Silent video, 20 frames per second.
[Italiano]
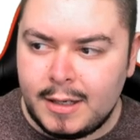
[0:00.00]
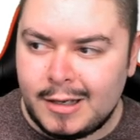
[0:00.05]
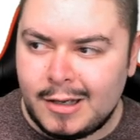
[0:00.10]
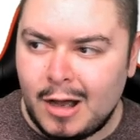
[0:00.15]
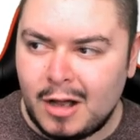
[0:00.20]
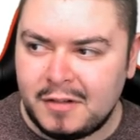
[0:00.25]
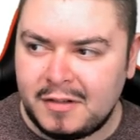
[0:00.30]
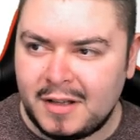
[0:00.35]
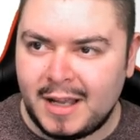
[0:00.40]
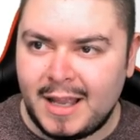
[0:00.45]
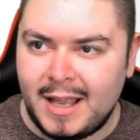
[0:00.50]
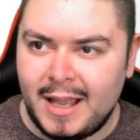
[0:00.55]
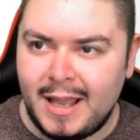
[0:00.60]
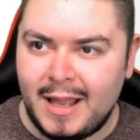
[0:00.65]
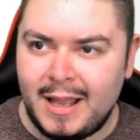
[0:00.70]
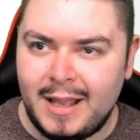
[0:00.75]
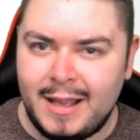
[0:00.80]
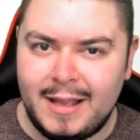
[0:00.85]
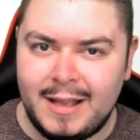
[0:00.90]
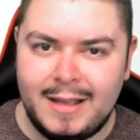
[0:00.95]
cosa
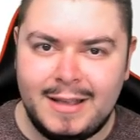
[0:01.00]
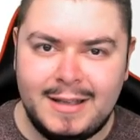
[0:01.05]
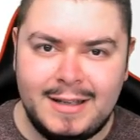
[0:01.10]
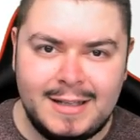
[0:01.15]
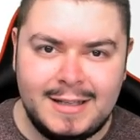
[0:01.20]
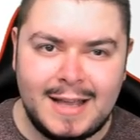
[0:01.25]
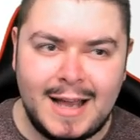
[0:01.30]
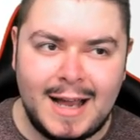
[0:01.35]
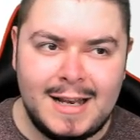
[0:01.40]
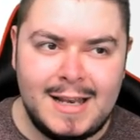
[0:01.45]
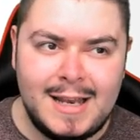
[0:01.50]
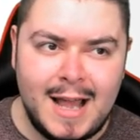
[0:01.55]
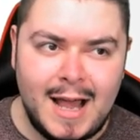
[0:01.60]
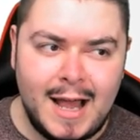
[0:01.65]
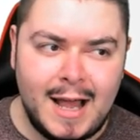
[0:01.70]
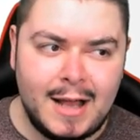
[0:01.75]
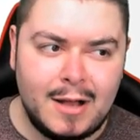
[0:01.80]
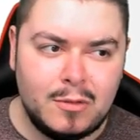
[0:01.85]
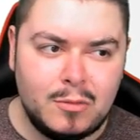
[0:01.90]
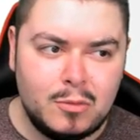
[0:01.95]
che in
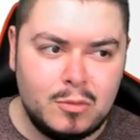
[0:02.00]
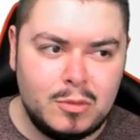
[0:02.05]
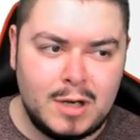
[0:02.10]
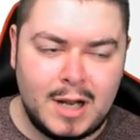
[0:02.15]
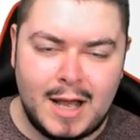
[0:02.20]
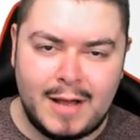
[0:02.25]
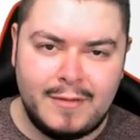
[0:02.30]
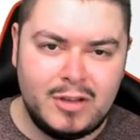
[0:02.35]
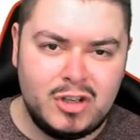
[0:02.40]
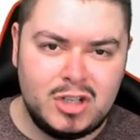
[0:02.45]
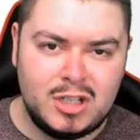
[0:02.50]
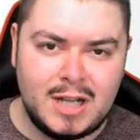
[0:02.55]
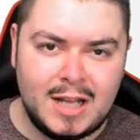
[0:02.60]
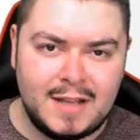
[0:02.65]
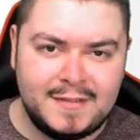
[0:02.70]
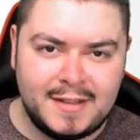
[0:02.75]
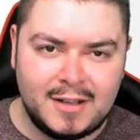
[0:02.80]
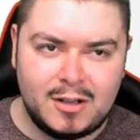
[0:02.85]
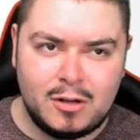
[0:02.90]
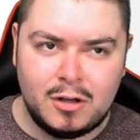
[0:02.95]
Italia una
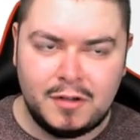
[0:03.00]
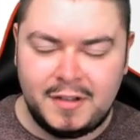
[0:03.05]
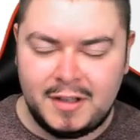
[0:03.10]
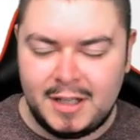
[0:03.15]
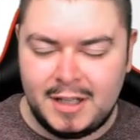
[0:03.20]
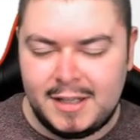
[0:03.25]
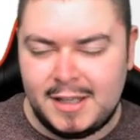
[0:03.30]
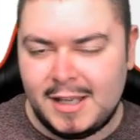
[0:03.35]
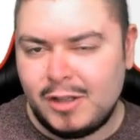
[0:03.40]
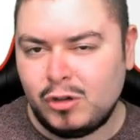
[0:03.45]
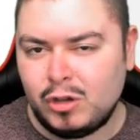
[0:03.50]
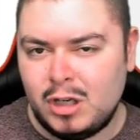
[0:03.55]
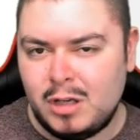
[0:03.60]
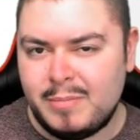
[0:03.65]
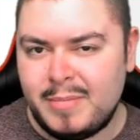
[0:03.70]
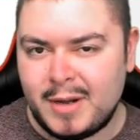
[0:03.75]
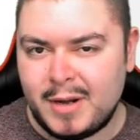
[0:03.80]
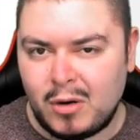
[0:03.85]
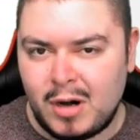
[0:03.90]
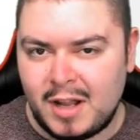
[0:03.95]
vicinanza così di titoli
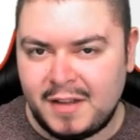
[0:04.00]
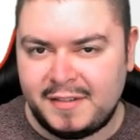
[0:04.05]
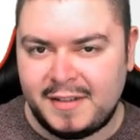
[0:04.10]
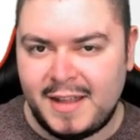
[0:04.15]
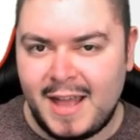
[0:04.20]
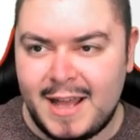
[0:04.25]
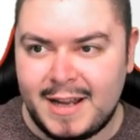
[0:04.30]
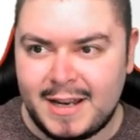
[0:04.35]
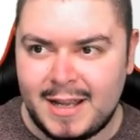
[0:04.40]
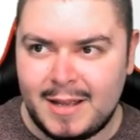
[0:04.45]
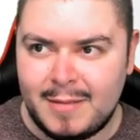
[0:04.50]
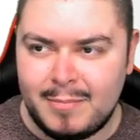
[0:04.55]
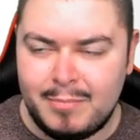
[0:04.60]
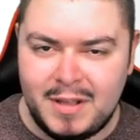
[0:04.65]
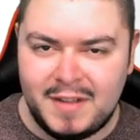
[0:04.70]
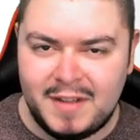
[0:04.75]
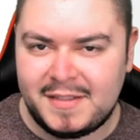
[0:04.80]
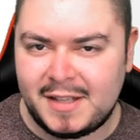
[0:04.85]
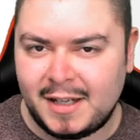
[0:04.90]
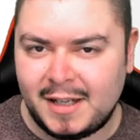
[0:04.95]
per una serie
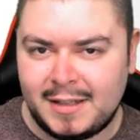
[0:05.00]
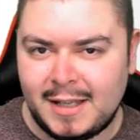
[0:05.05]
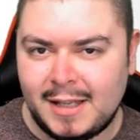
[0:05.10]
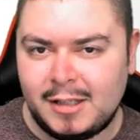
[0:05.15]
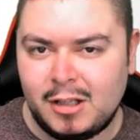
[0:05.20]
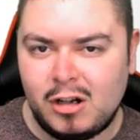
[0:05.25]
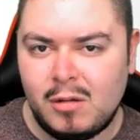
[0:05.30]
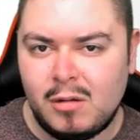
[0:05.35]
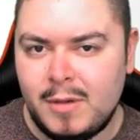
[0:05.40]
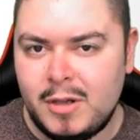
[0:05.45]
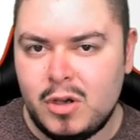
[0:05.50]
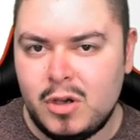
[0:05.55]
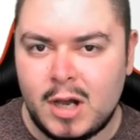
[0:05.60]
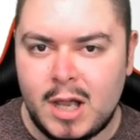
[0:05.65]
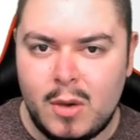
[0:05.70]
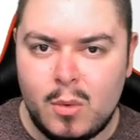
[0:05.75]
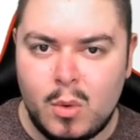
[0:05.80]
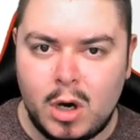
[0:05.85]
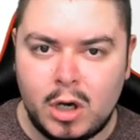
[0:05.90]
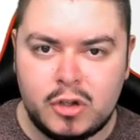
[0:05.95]
bistrattata come
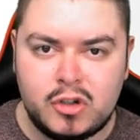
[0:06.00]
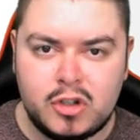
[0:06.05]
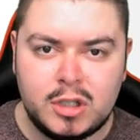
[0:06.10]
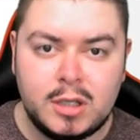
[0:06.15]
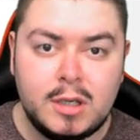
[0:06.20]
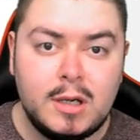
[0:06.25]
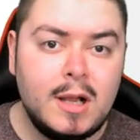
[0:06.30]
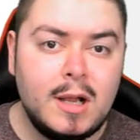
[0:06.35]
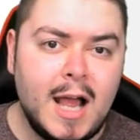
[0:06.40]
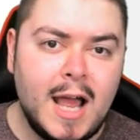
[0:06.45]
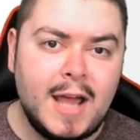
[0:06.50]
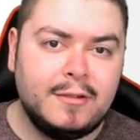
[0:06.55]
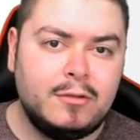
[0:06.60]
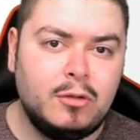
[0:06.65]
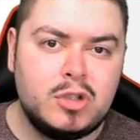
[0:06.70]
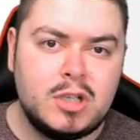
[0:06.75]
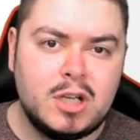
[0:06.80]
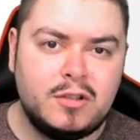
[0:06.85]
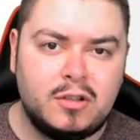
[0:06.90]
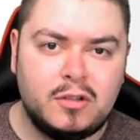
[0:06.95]
Yokai Watch è
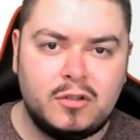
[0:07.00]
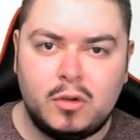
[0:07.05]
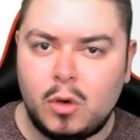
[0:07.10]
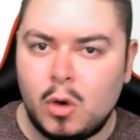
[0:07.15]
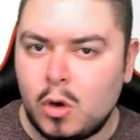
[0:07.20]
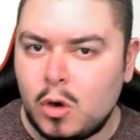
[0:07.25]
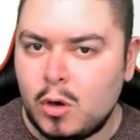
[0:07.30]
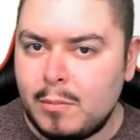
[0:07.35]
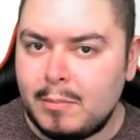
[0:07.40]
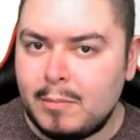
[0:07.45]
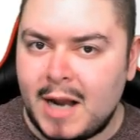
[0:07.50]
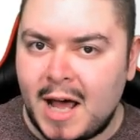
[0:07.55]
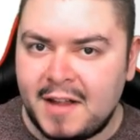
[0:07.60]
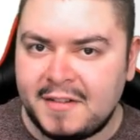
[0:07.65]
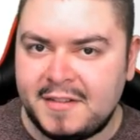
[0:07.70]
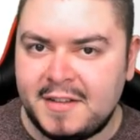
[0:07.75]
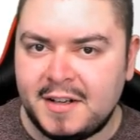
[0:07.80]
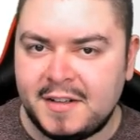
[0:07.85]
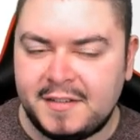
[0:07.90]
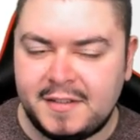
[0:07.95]
successo solo con
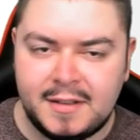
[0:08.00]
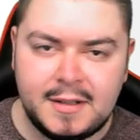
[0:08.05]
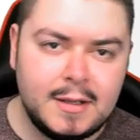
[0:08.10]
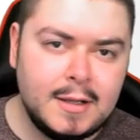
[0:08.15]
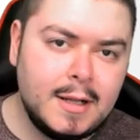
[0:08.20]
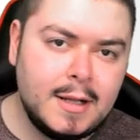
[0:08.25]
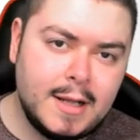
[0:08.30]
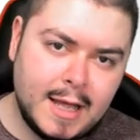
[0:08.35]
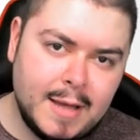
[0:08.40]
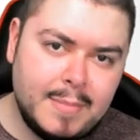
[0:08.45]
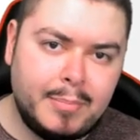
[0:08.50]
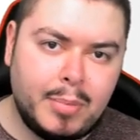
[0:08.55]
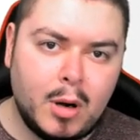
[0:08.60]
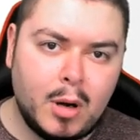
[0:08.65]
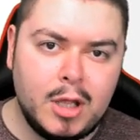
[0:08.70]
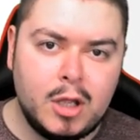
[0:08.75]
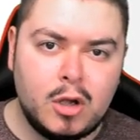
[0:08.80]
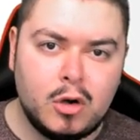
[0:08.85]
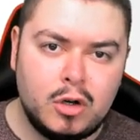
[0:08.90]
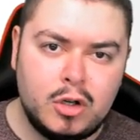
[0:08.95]
Blasters e
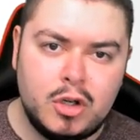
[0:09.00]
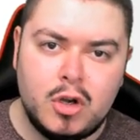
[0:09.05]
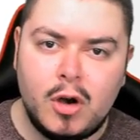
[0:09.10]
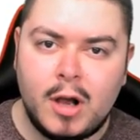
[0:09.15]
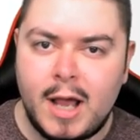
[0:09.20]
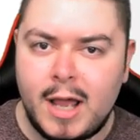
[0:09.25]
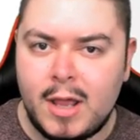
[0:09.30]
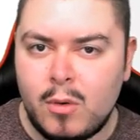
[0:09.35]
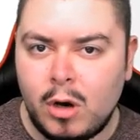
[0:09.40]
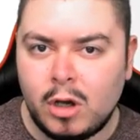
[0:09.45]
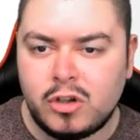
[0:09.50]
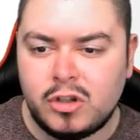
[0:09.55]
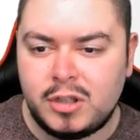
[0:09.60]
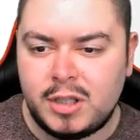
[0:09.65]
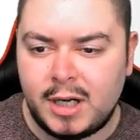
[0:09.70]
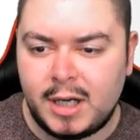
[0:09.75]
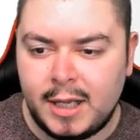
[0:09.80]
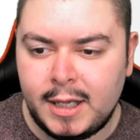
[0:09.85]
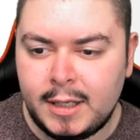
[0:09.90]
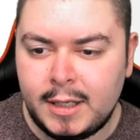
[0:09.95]
poi con Yokai Watch
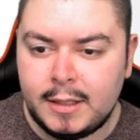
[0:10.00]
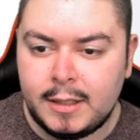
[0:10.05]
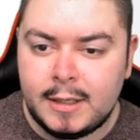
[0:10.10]
3.